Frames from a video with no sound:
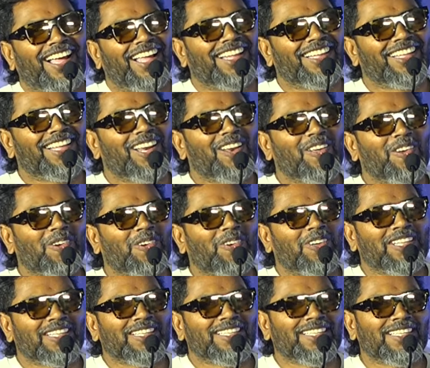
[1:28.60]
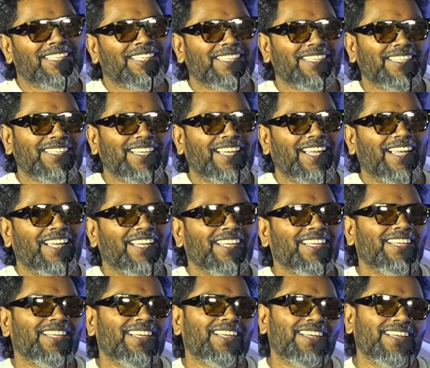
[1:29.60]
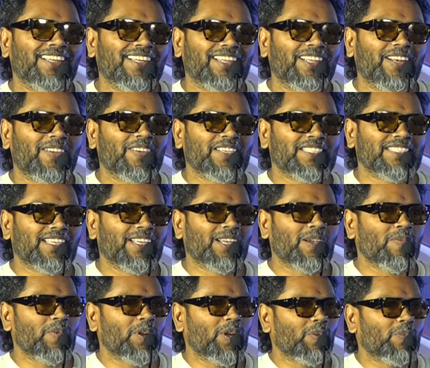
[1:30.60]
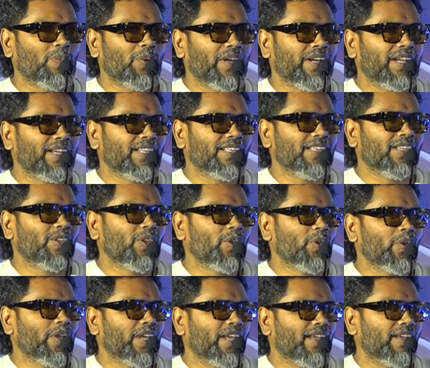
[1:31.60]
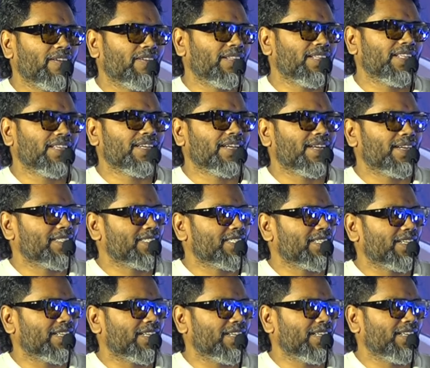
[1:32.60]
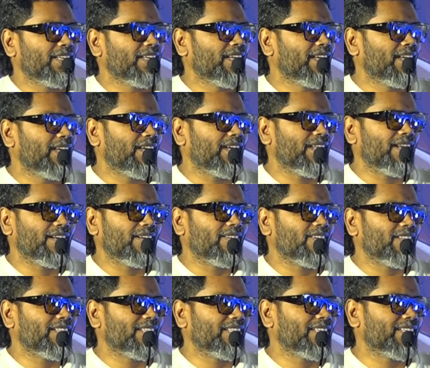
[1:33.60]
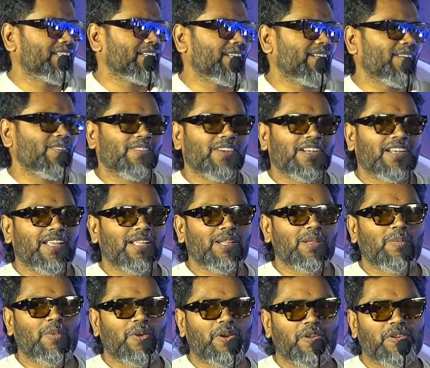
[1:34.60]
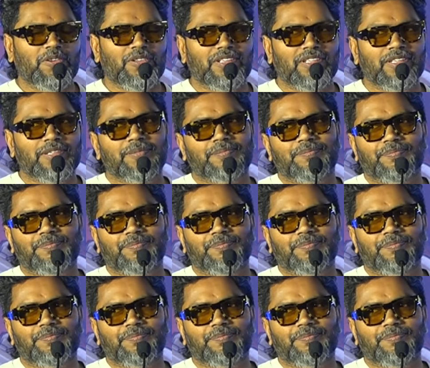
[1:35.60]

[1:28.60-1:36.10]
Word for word: அந்த அளவுக்கு வந்து ரிவைசிங் கமிட்டி போயிட்டு யூஏ வந்து கிடச்சிருக்கு அண்ட் வந்து டெஃபினட்டாக இந்த படம் வந்து